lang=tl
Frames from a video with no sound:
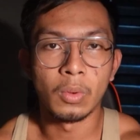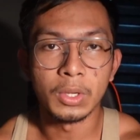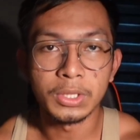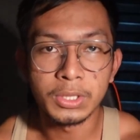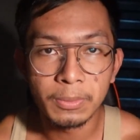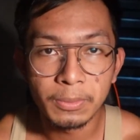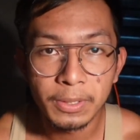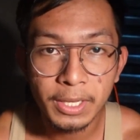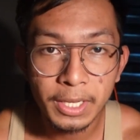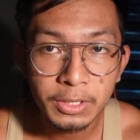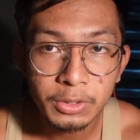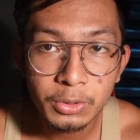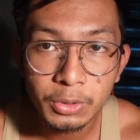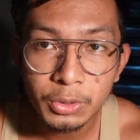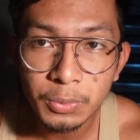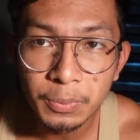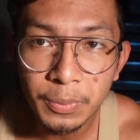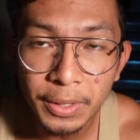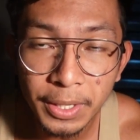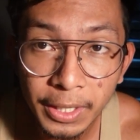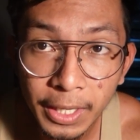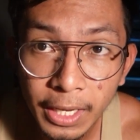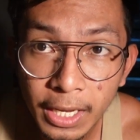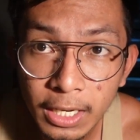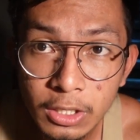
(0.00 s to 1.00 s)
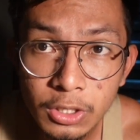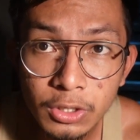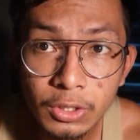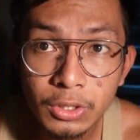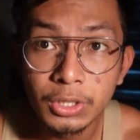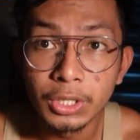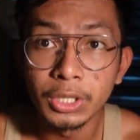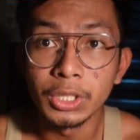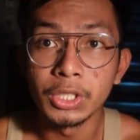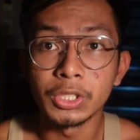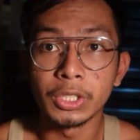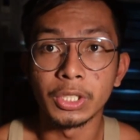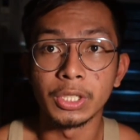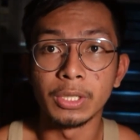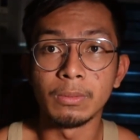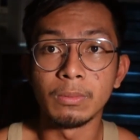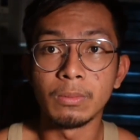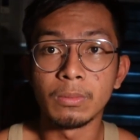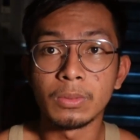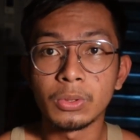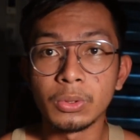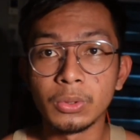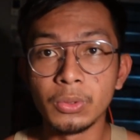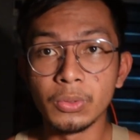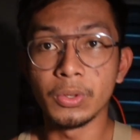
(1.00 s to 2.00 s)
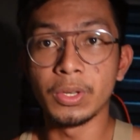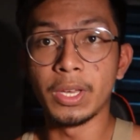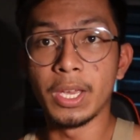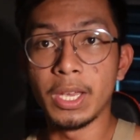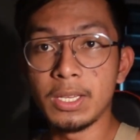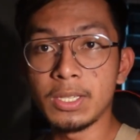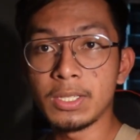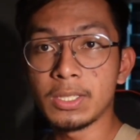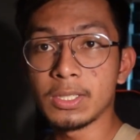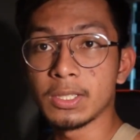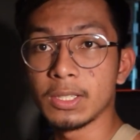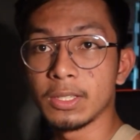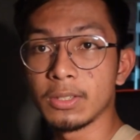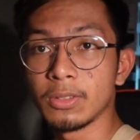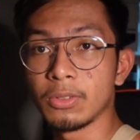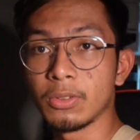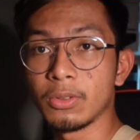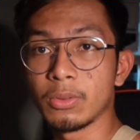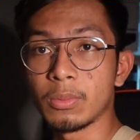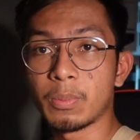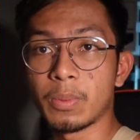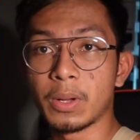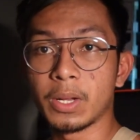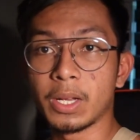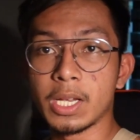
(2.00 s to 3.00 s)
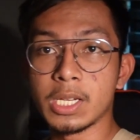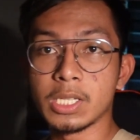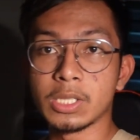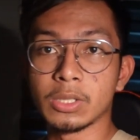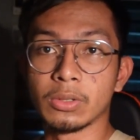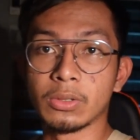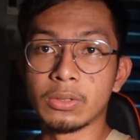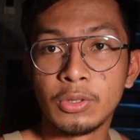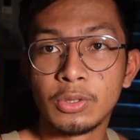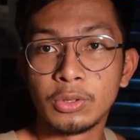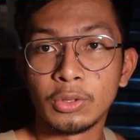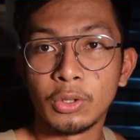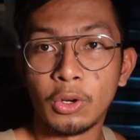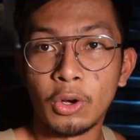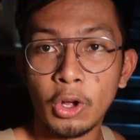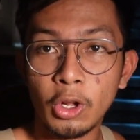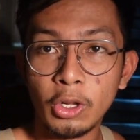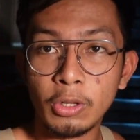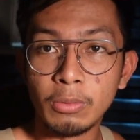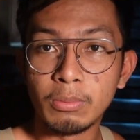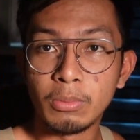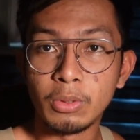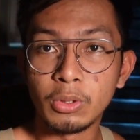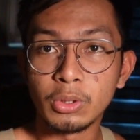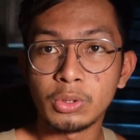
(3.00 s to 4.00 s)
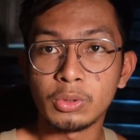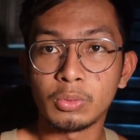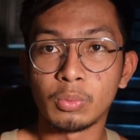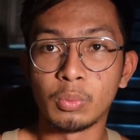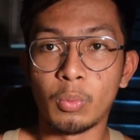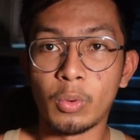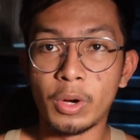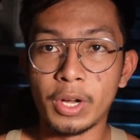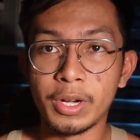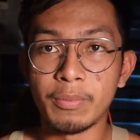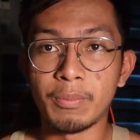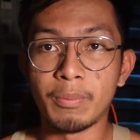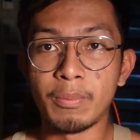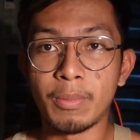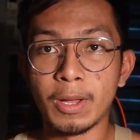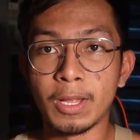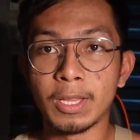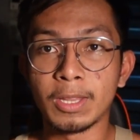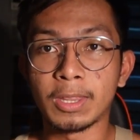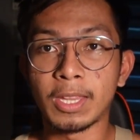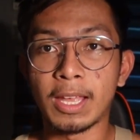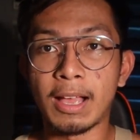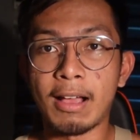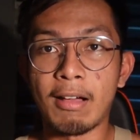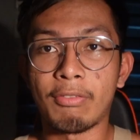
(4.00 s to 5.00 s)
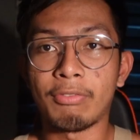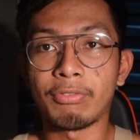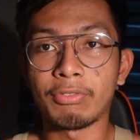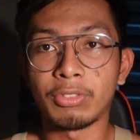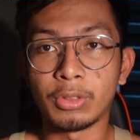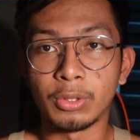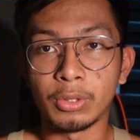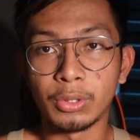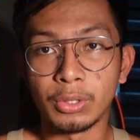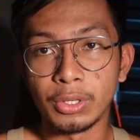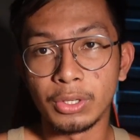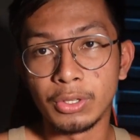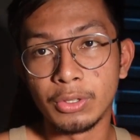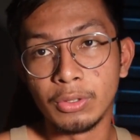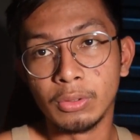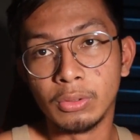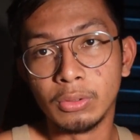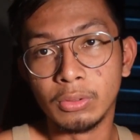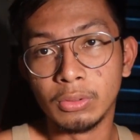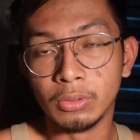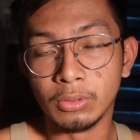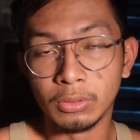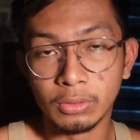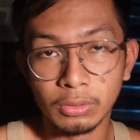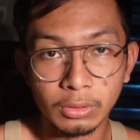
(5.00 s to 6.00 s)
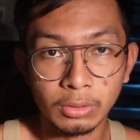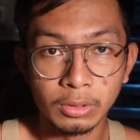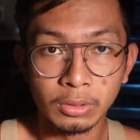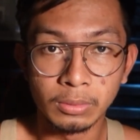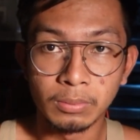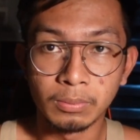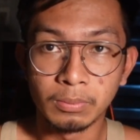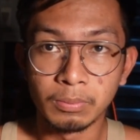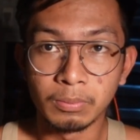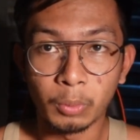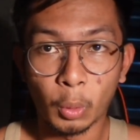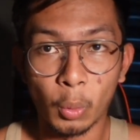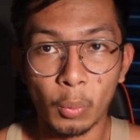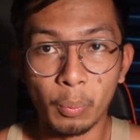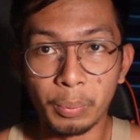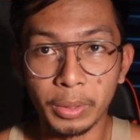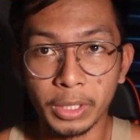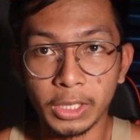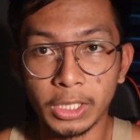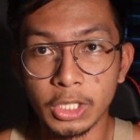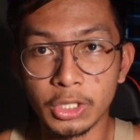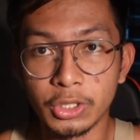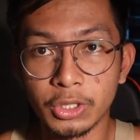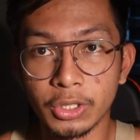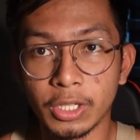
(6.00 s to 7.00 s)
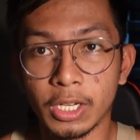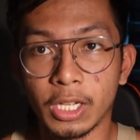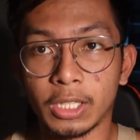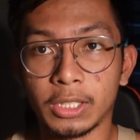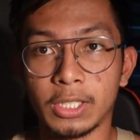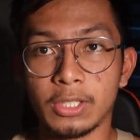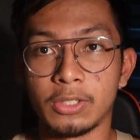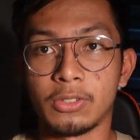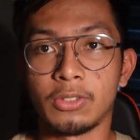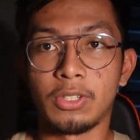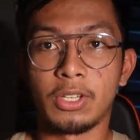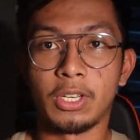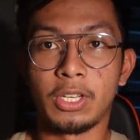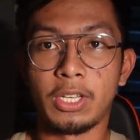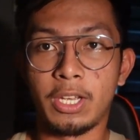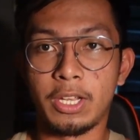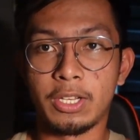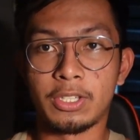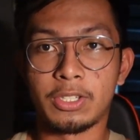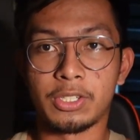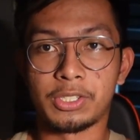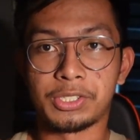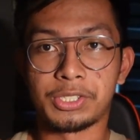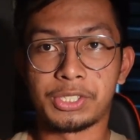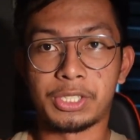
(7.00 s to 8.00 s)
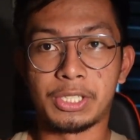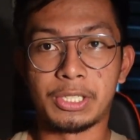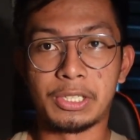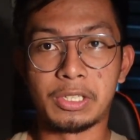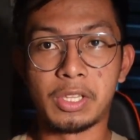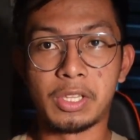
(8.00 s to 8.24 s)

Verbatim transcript: What's up guys, it's me again, Junji Extreme. So yung gains nandun pa guys. Oh. So almost one month after nung competition natin. So the gains are still